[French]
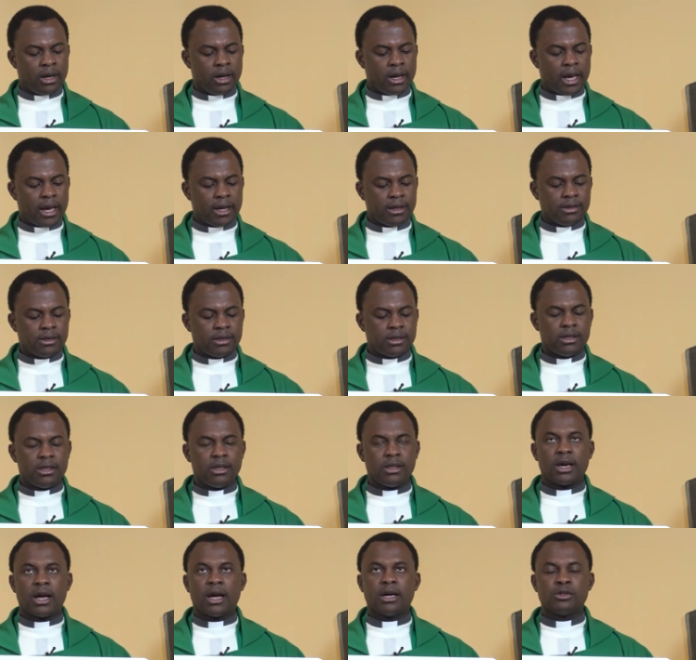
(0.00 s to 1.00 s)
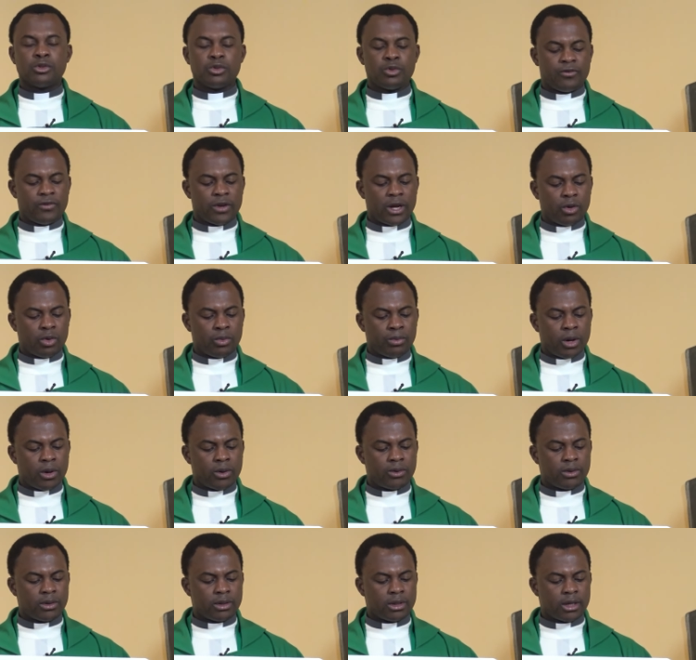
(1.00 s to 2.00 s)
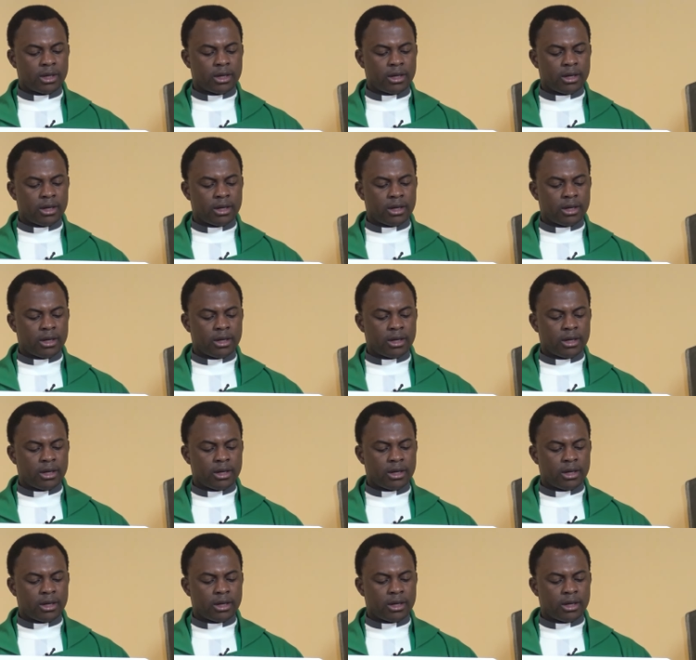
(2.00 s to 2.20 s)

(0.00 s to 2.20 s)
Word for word: Ainsi, quand tu fais le monde,